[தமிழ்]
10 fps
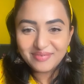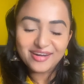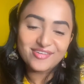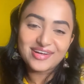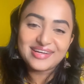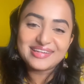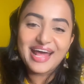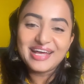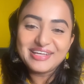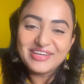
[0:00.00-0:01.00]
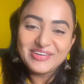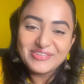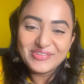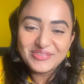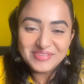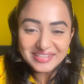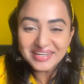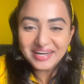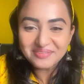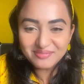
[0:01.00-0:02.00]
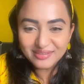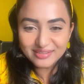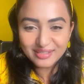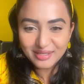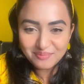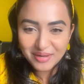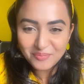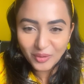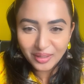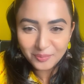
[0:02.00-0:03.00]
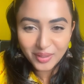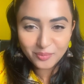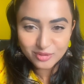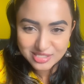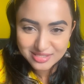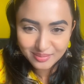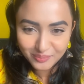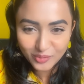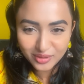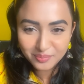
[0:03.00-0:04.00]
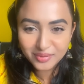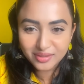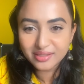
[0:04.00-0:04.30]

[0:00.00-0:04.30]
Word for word: பரவாயில்ல தேங்க்யூ பட் நான் என்ன பண்ணுறது அதாம்மா பொழப்பாக போச்சு பொழப்ப